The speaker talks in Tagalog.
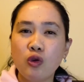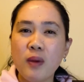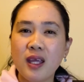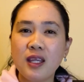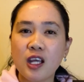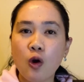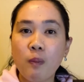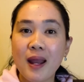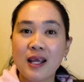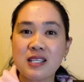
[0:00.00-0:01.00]
May headache ako
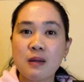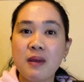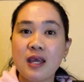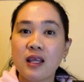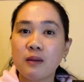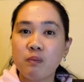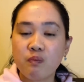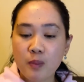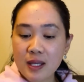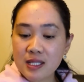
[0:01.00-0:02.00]
palagi. Sabi niya,
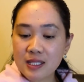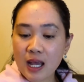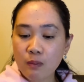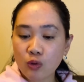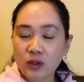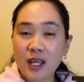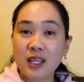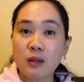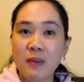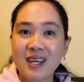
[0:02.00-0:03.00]
best time to take
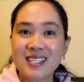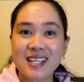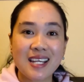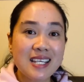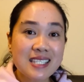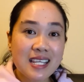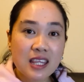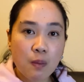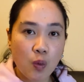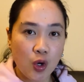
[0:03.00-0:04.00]
that medicine is in
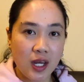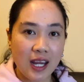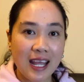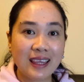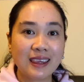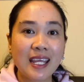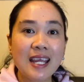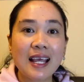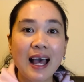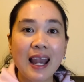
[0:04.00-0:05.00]
the morning and
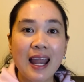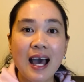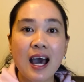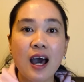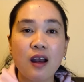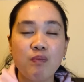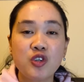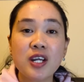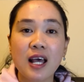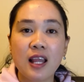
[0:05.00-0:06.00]
take a lot,
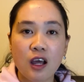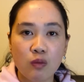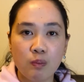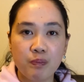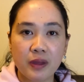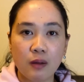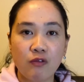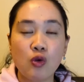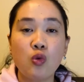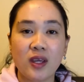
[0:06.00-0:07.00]
drink a lot of
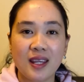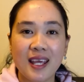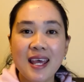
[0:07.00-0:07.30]
fluid.